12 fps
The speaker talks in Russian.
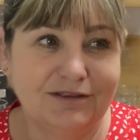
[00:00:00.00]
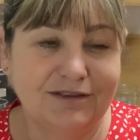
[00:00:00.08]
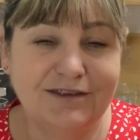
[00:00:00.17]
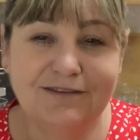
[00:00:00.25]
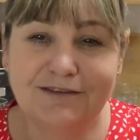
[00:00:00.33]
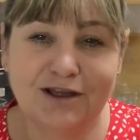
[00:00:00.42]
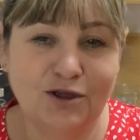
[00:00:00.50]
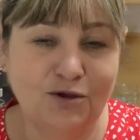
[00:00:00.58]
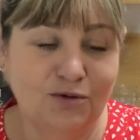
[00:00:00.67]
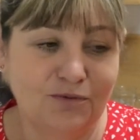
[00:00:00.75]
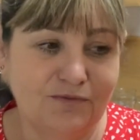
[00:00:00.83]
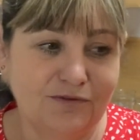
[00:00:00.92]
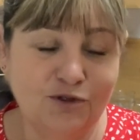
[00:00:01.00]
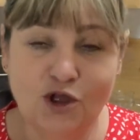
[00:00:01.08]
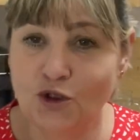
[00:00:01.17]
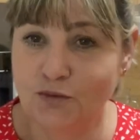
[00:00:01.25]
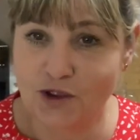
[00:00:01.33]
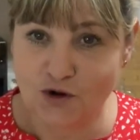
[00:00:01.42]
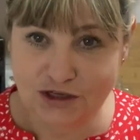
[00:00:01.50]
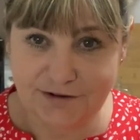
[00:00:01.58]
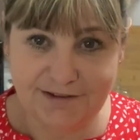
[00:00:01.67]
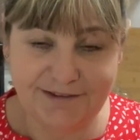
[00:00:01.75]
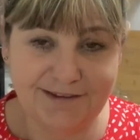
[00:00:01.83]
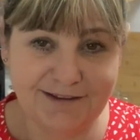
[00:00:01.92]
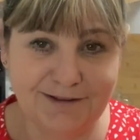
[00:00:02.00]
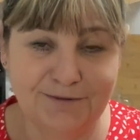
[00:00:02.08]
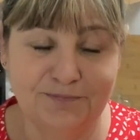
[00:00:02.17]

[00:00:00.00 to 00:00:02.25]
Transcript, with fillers: не знаю, но оно у меня уже висит.